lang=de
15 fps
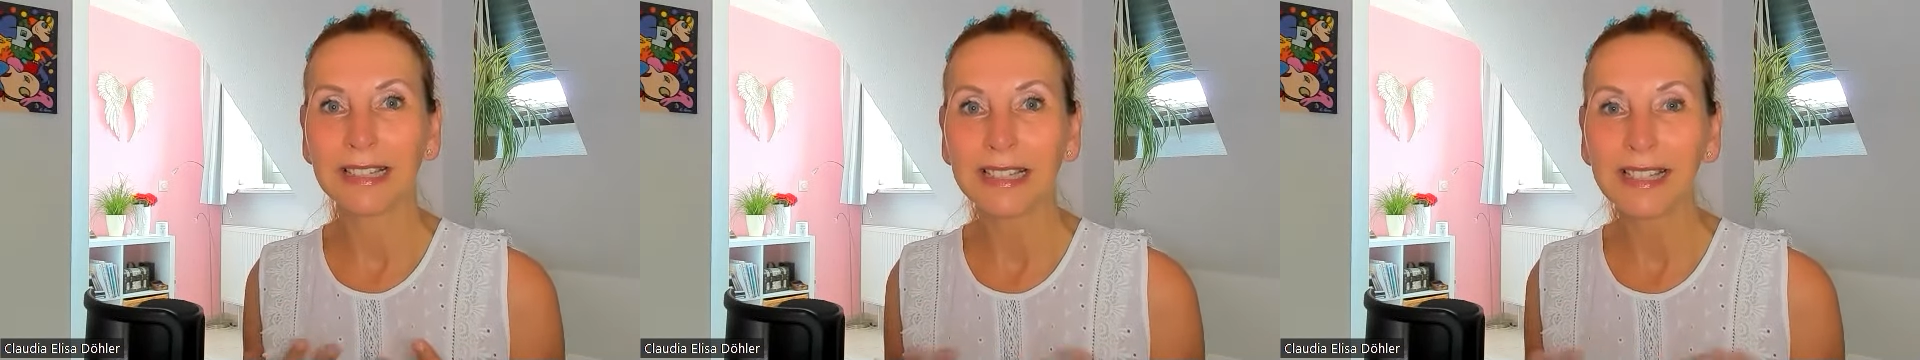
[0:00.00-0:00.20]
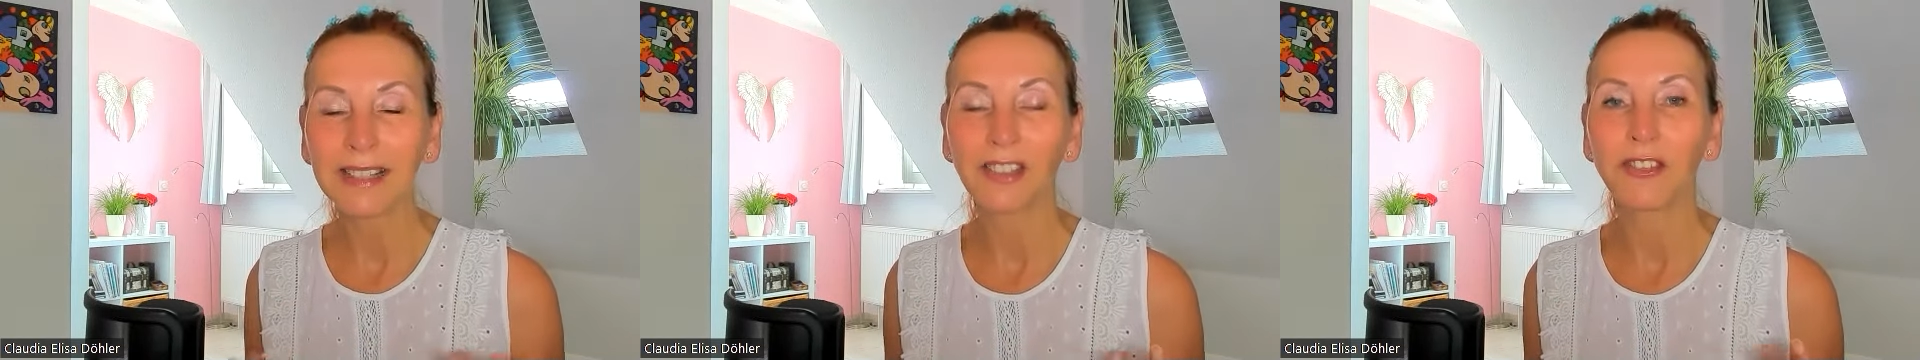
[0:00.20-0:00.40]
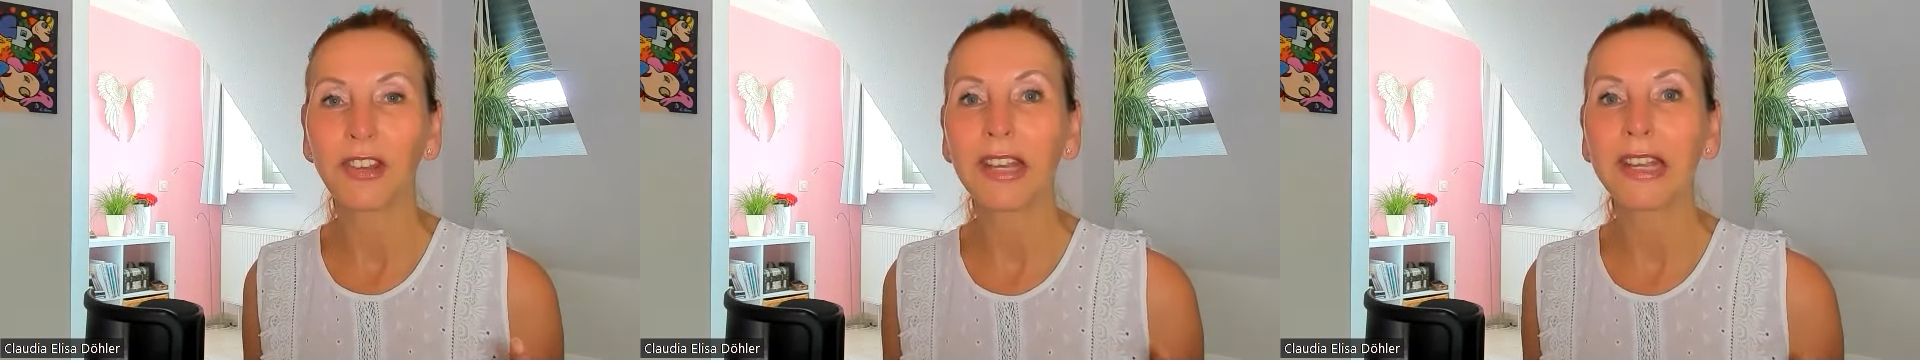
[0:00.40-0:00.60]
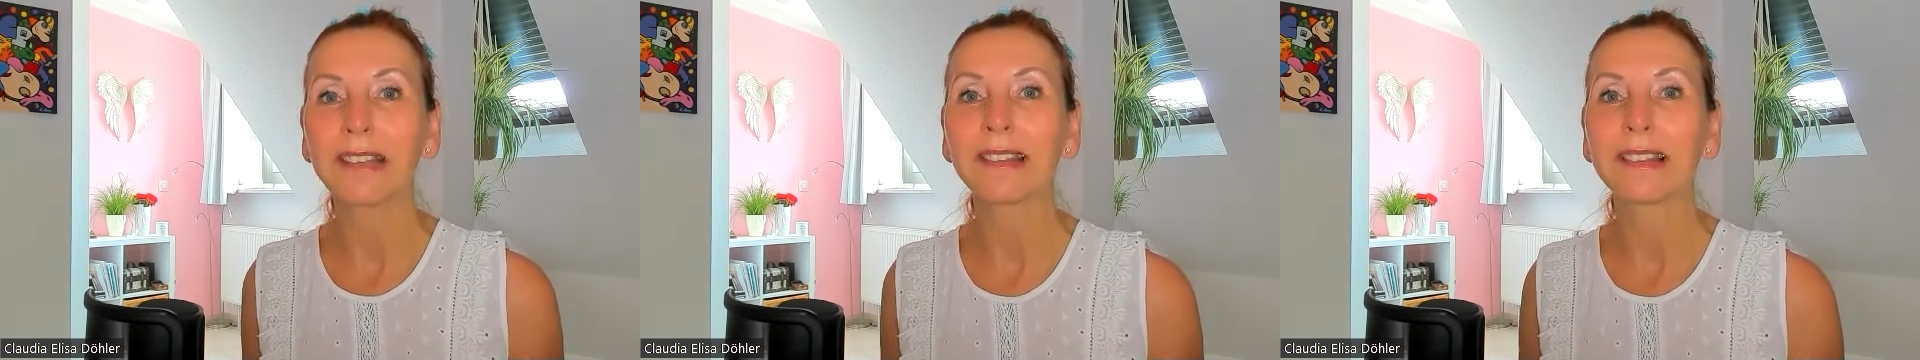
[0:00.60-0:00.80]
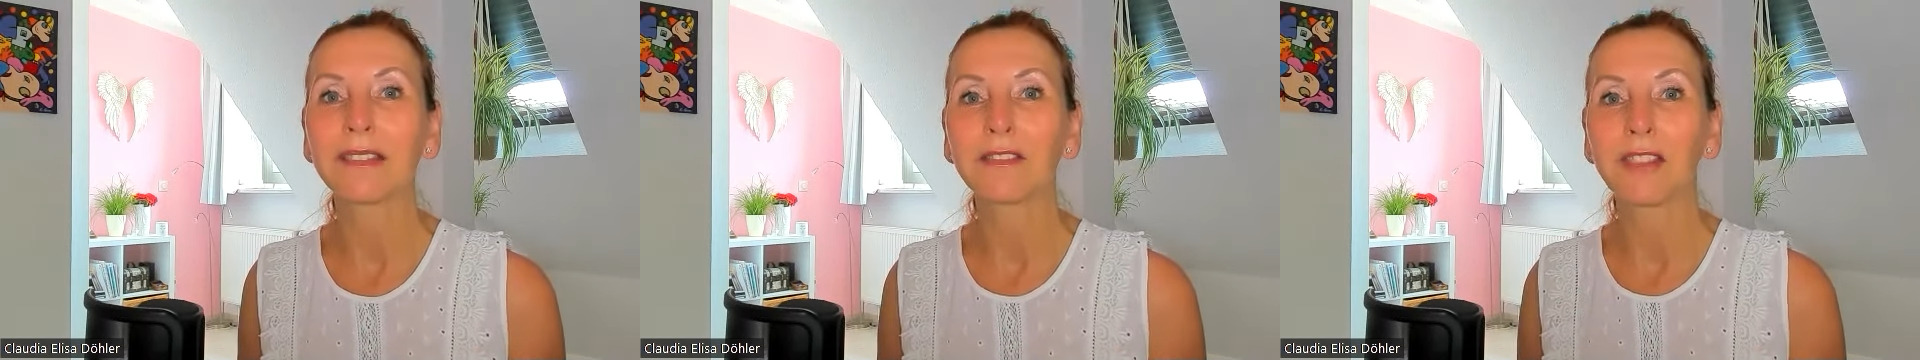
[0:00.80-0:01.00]

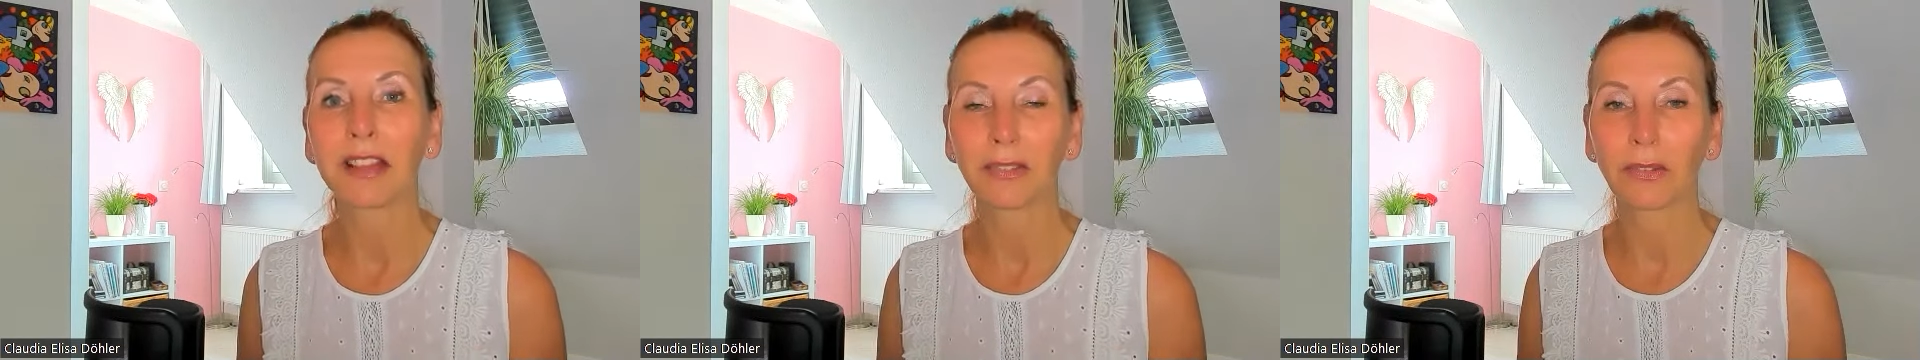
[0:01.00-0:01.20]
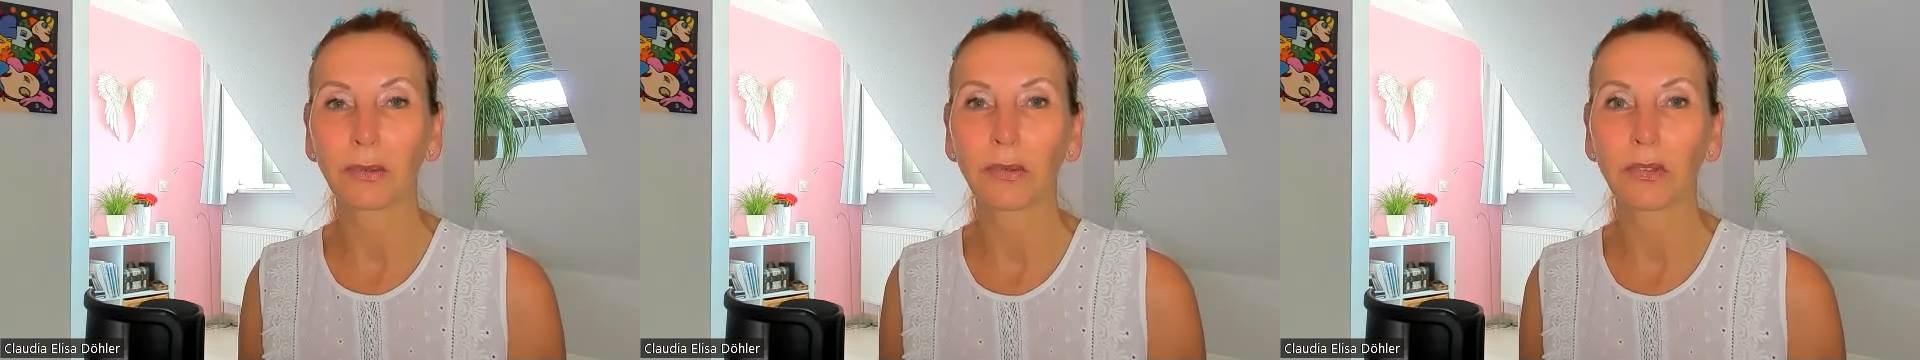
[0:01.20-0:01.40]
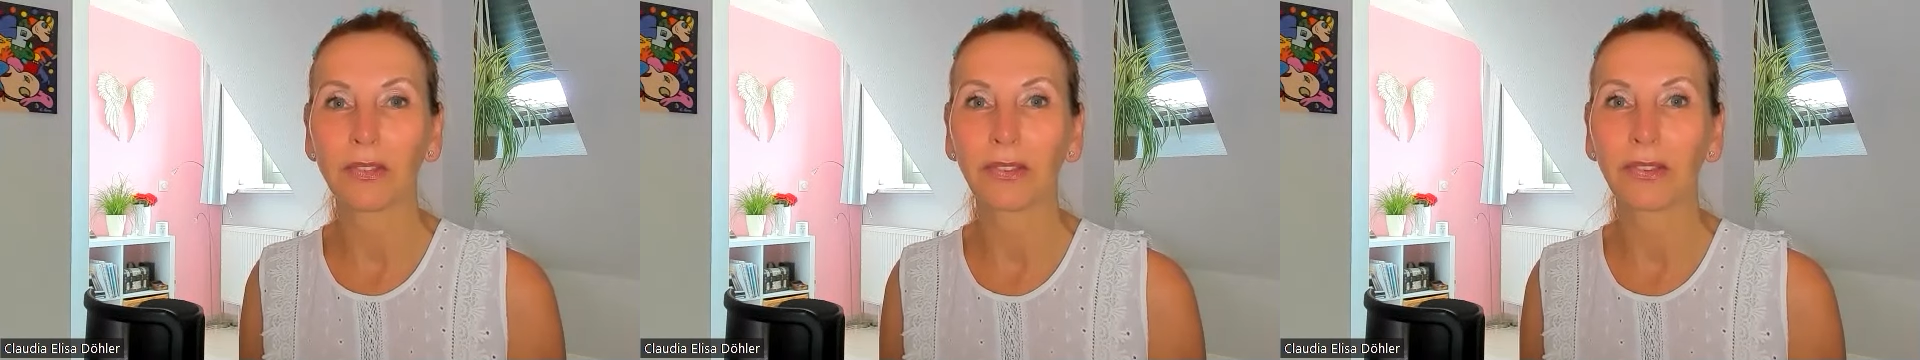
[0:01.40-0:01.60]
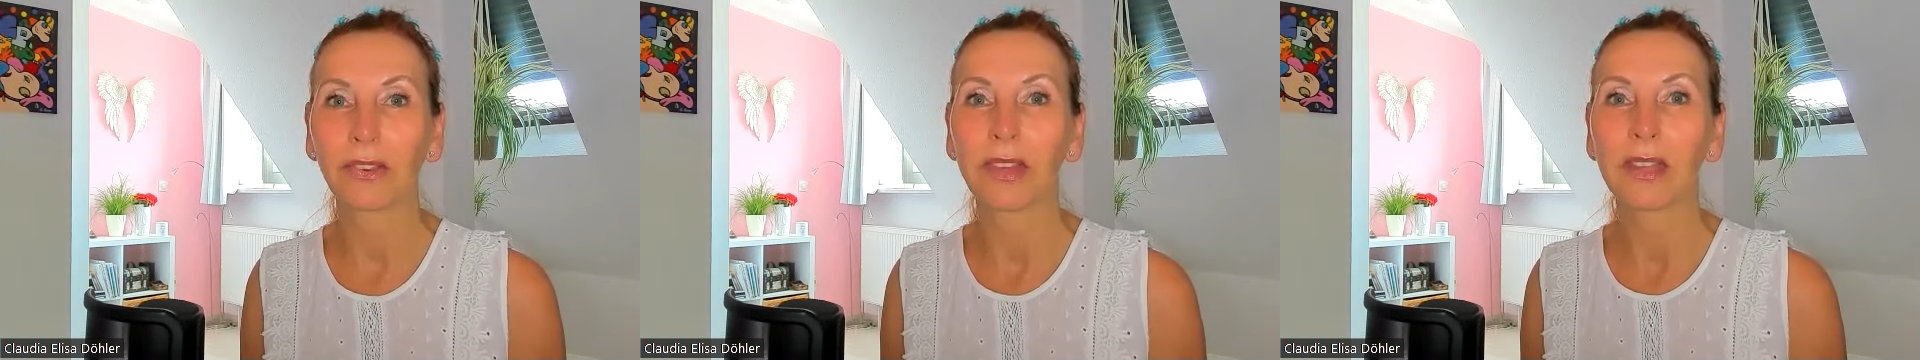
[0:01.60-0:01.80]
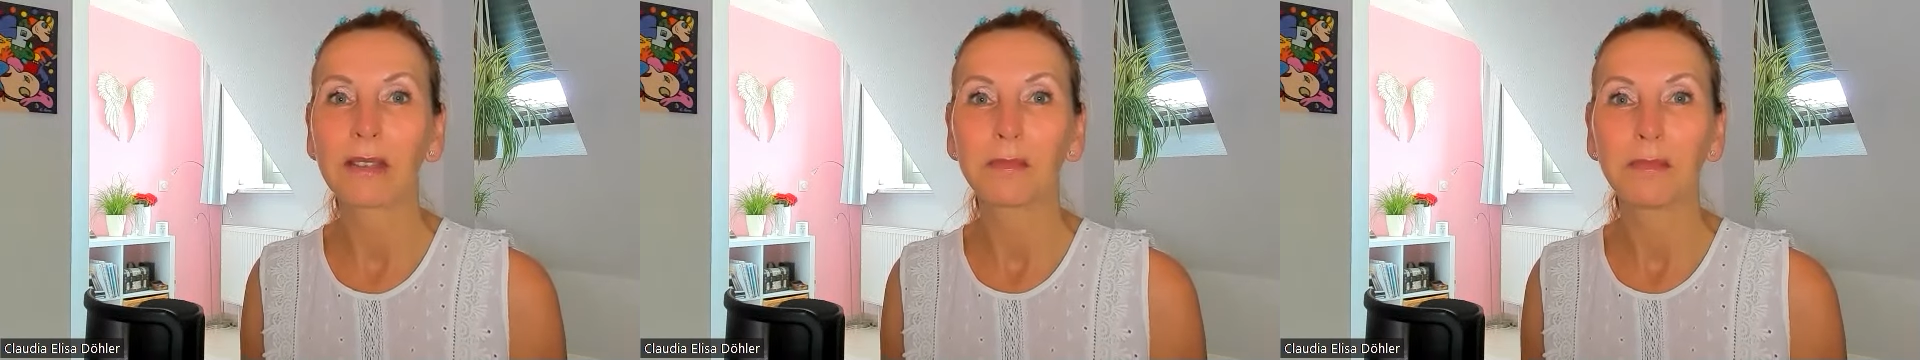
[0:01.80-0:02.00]
Lichtwesen, was uns